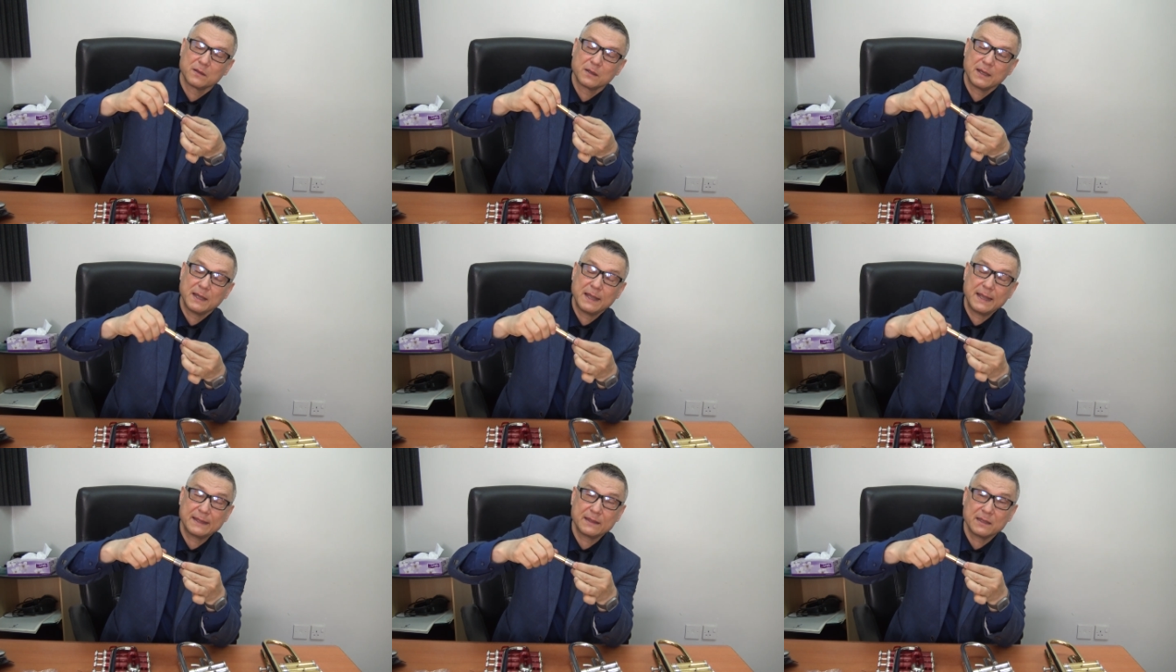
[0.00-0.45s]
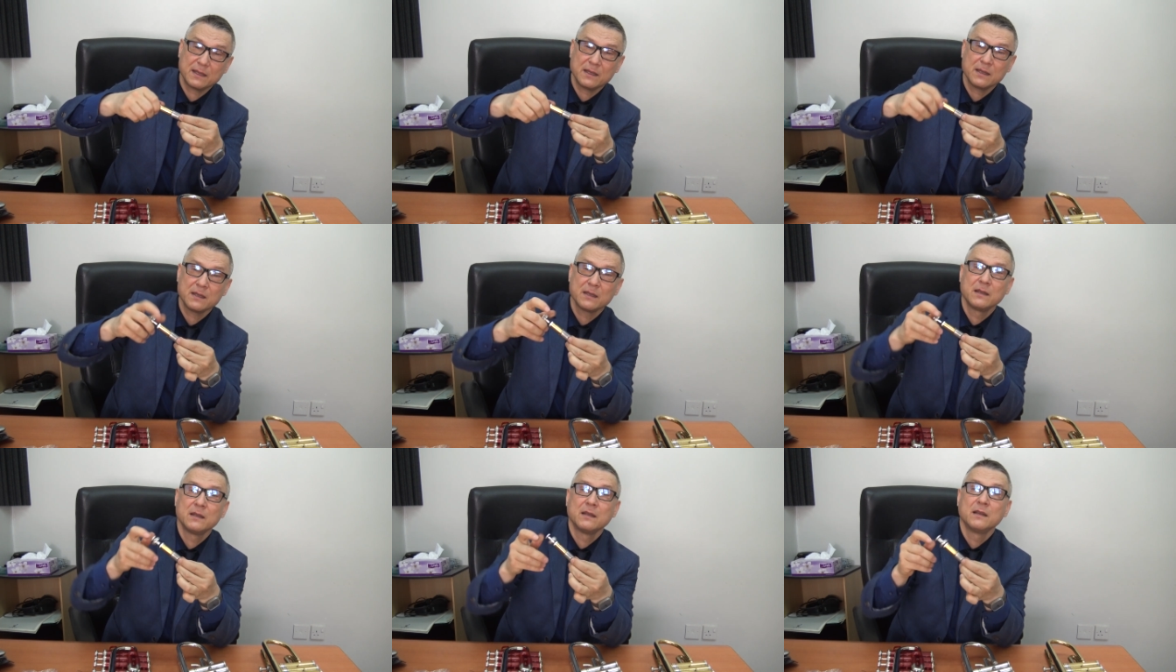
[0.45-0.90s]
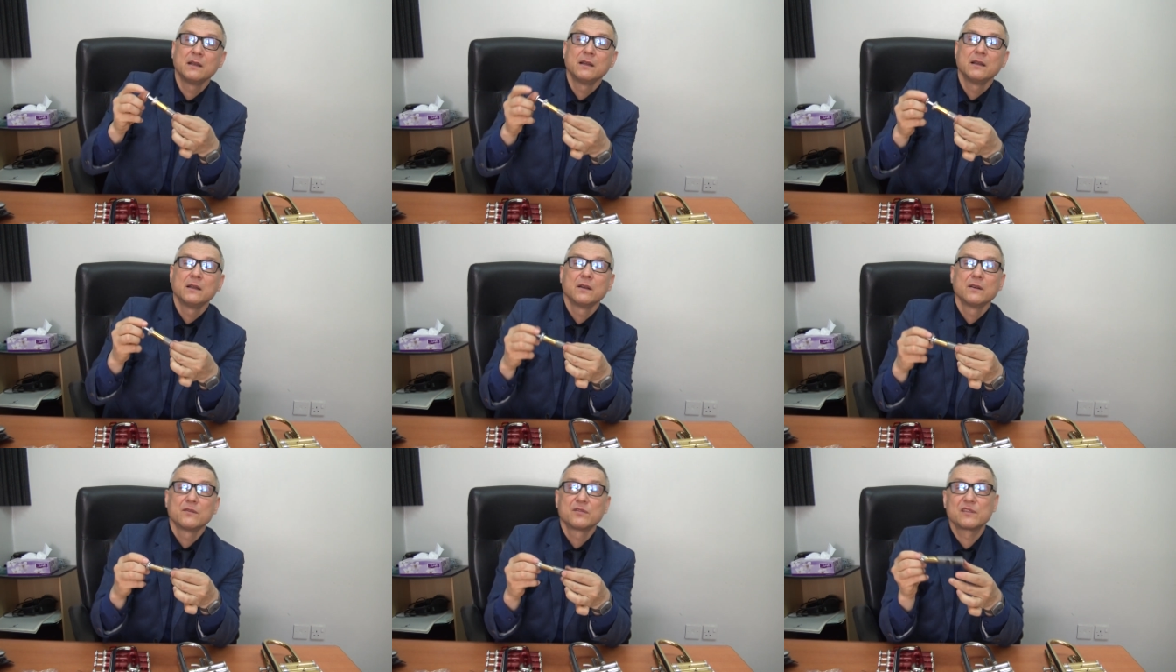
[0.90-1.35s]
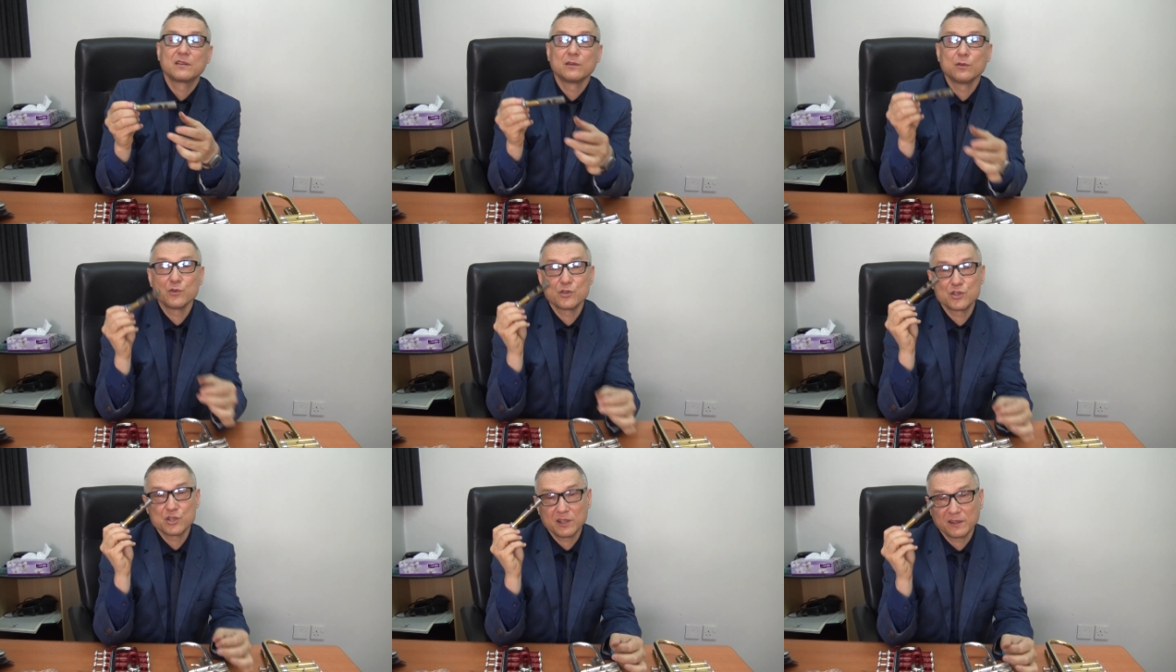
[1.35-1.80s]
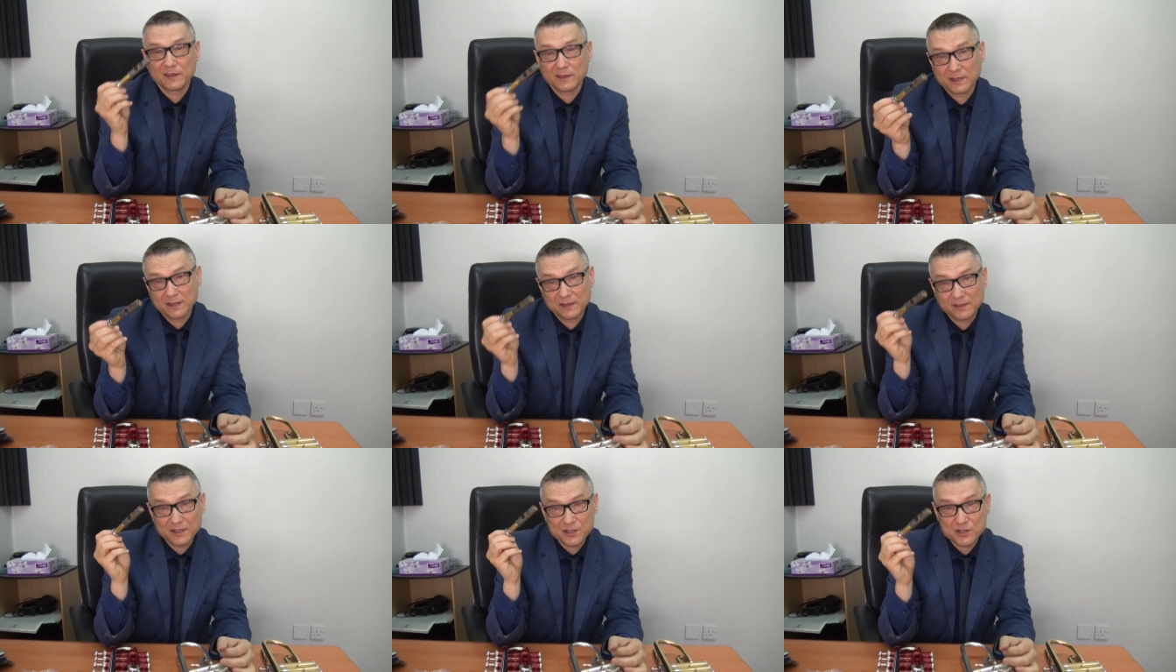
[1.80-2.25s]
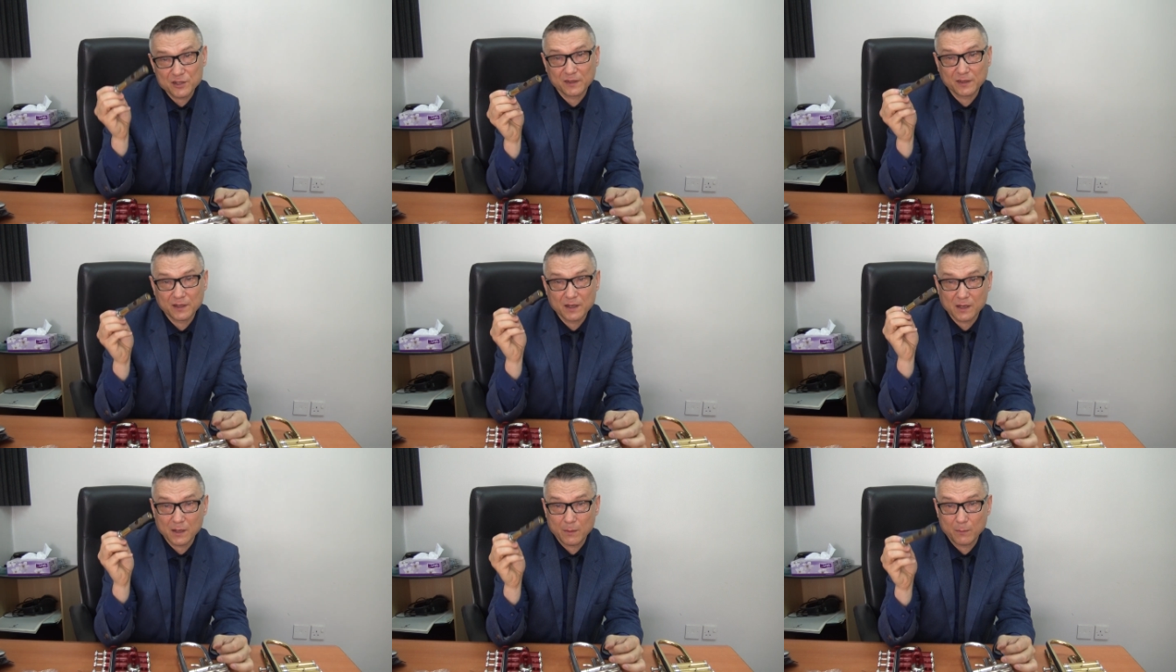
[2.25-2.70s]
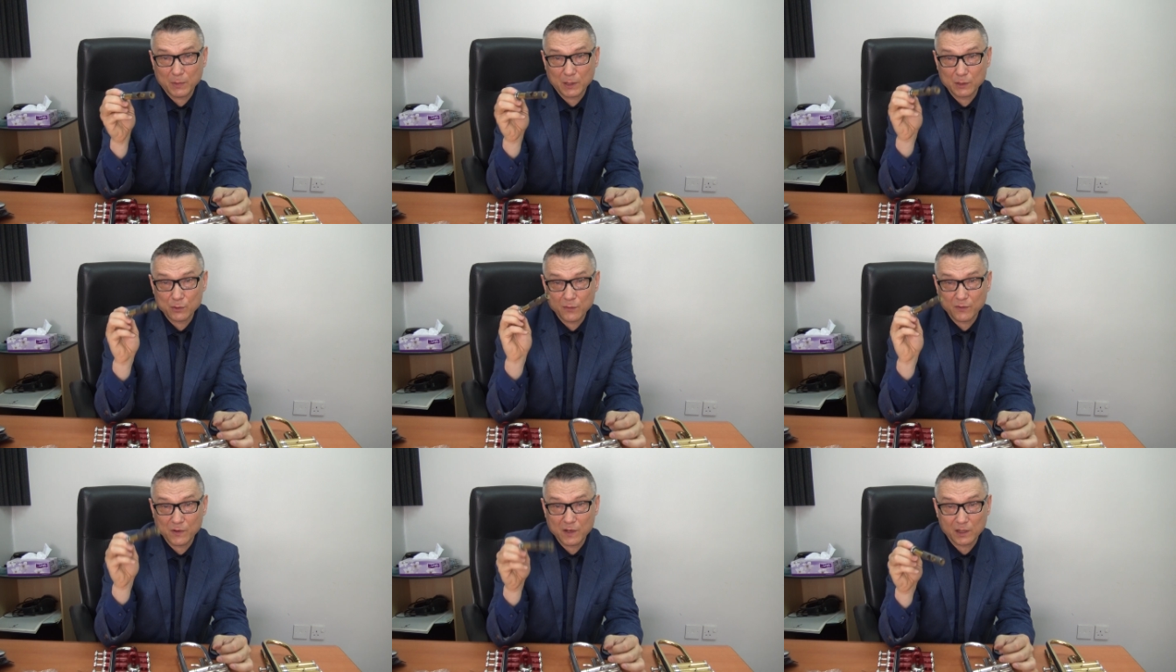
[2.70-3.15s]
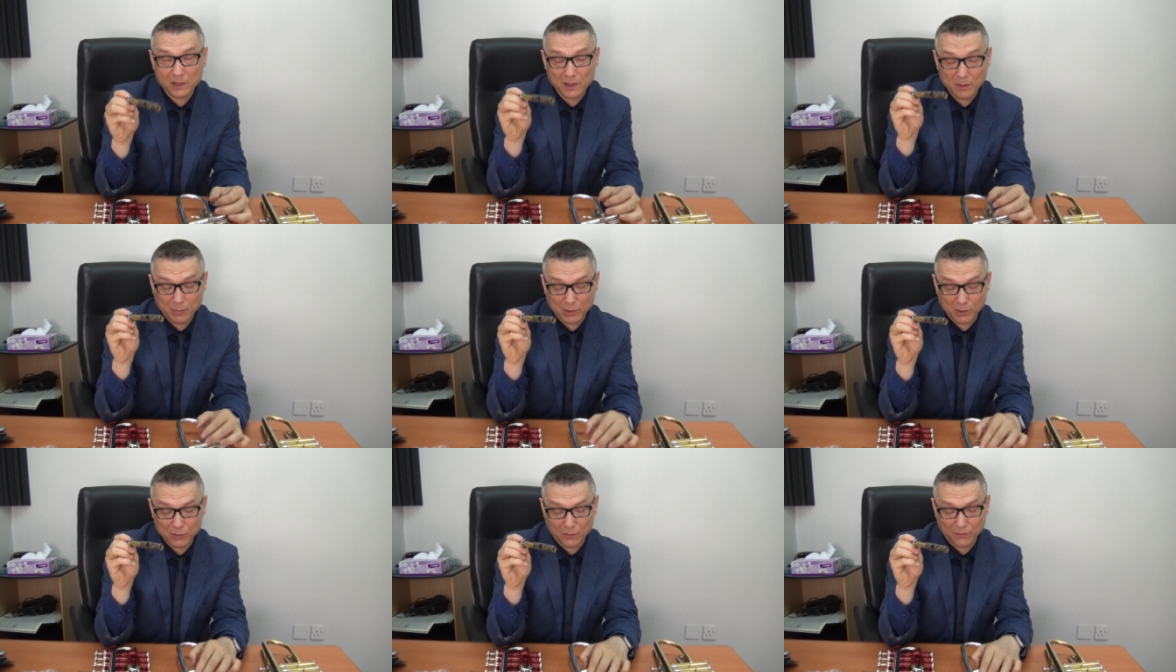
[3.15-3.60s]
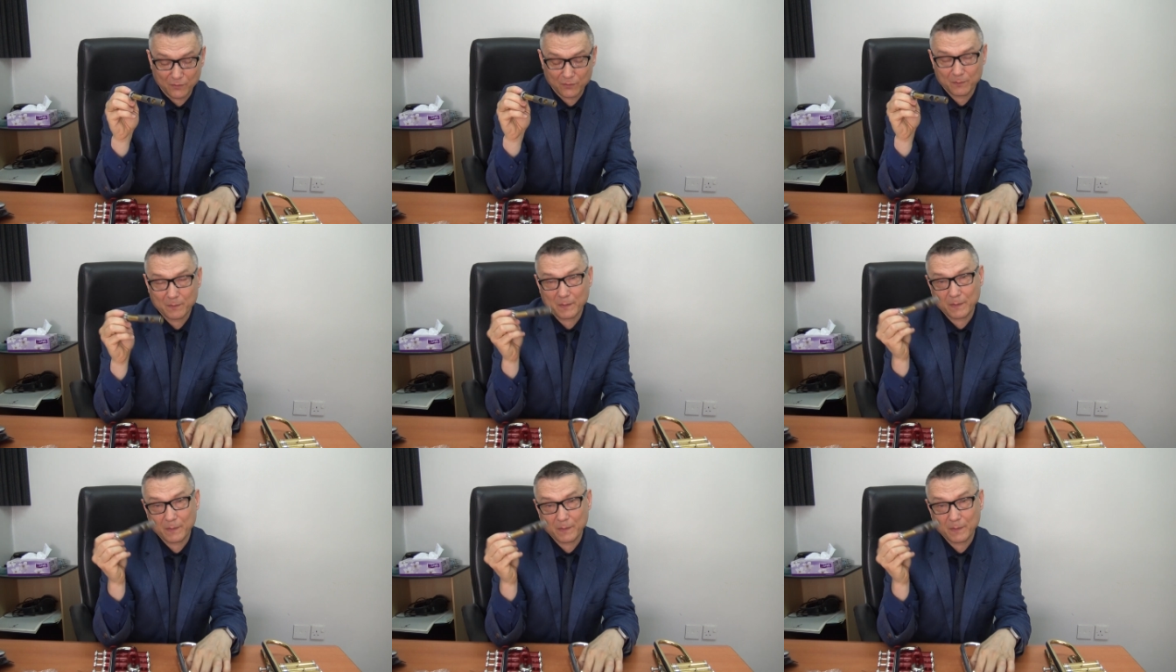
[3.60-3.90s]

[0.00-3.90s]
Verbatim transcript: Это в случае с классической компоновкой клапанов.